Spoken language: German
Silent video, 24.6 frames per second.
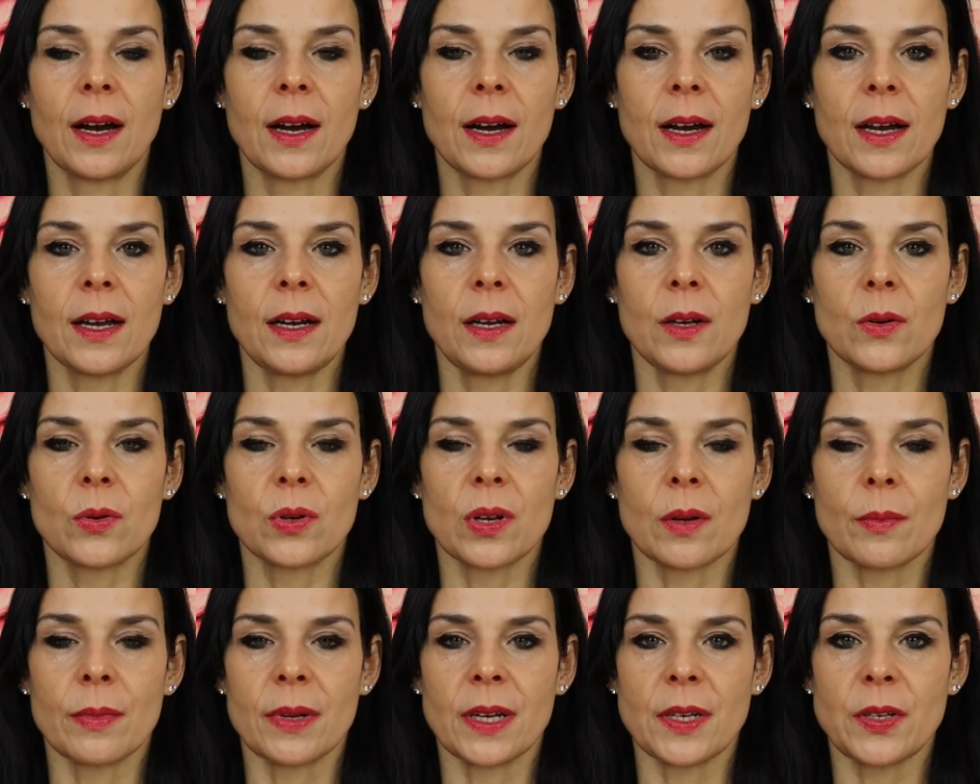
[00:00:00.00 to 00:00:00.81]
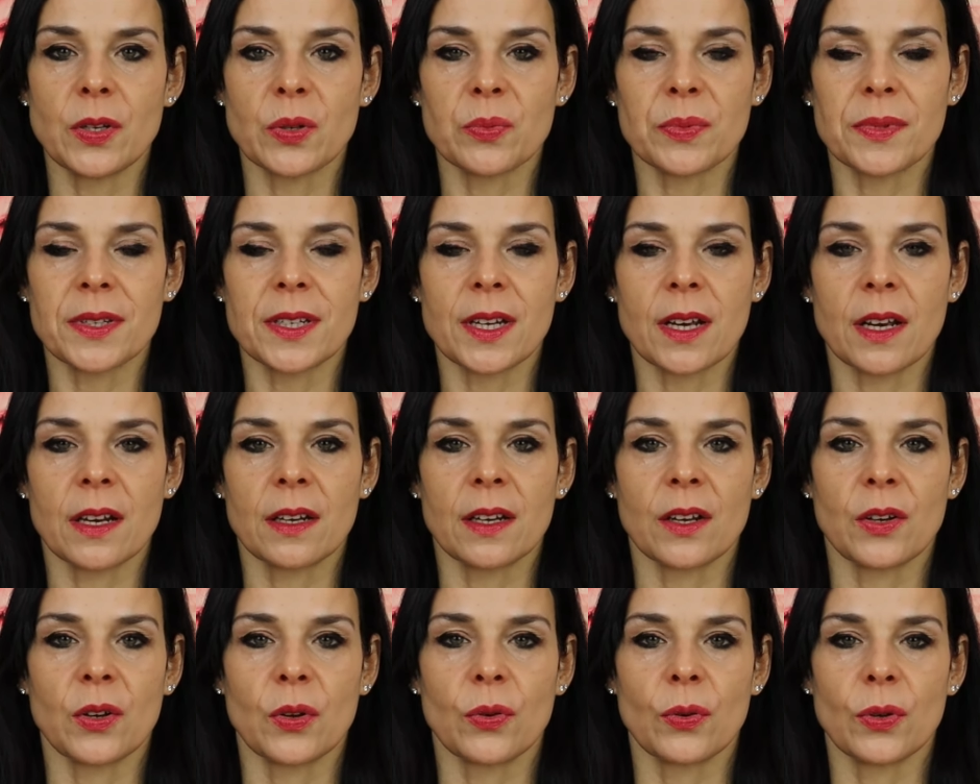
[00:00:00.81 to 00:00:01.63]
Heiler oder Medium sein,
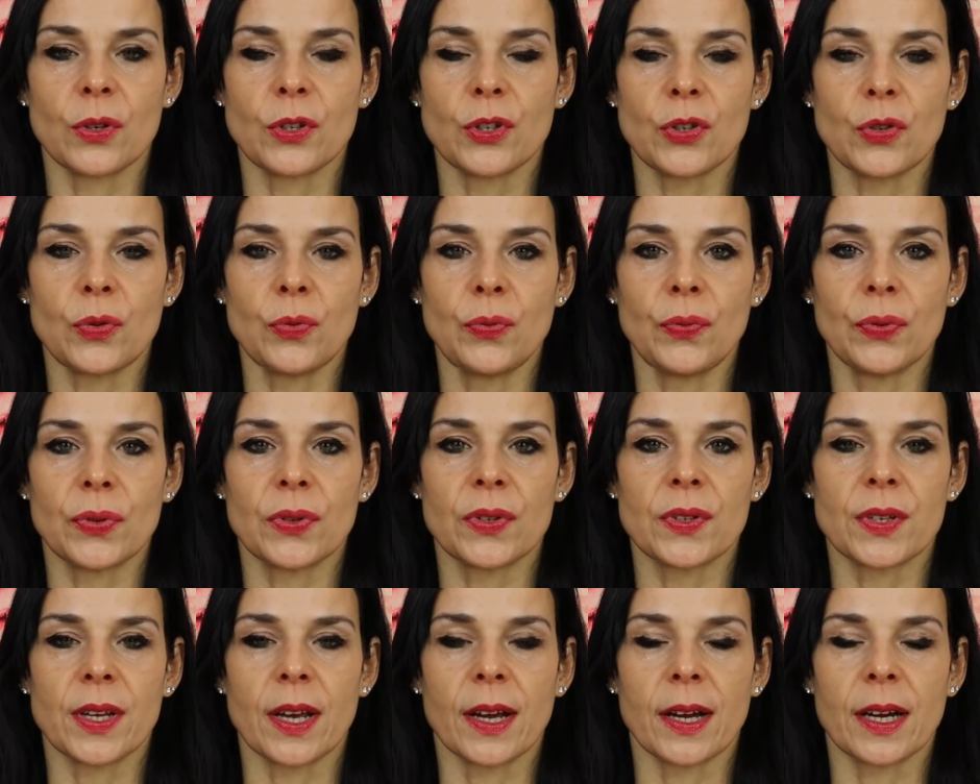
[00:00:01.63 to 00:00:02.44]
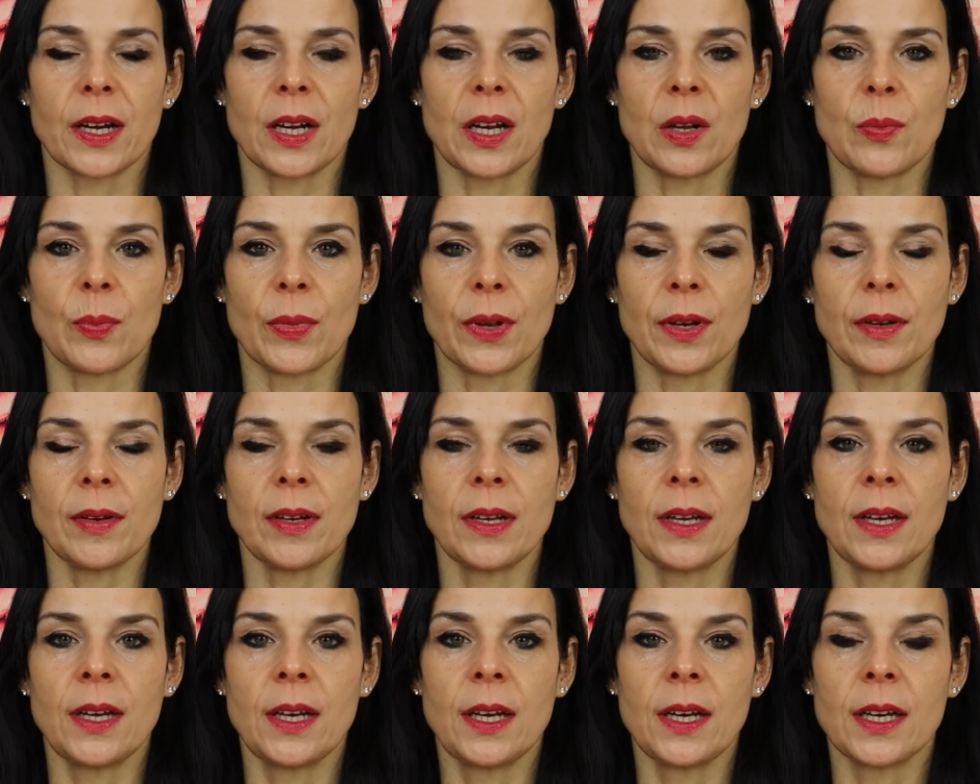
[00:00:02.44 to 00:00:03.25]
eine neue Stufe zu erklimmen,